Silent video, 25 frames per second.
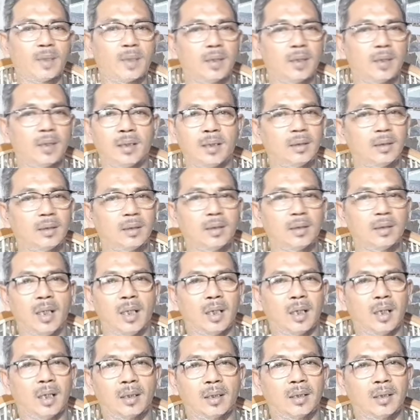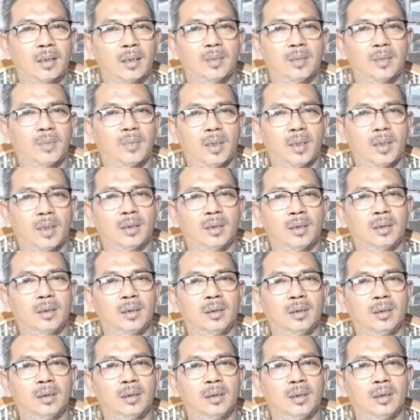Kita tidak akan lagi pernah
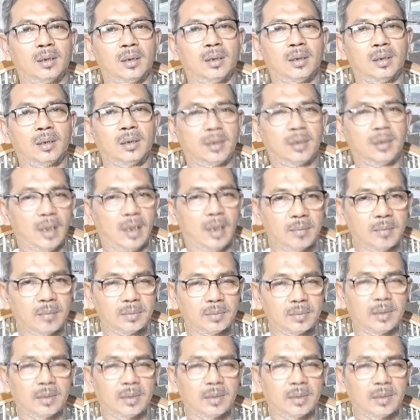diam,